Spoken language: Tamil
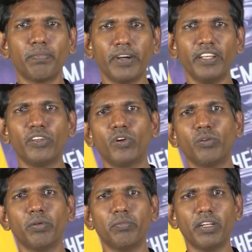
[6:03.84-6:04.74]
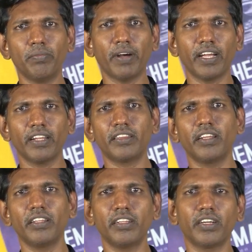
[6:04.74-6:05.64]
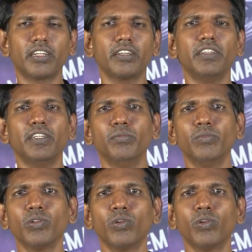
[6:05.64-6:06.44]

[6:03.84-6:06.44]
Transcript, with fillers: நாம் படிக்கிறோம் என்பதனை பயனை தெரிந்து கற்க வேண்டும்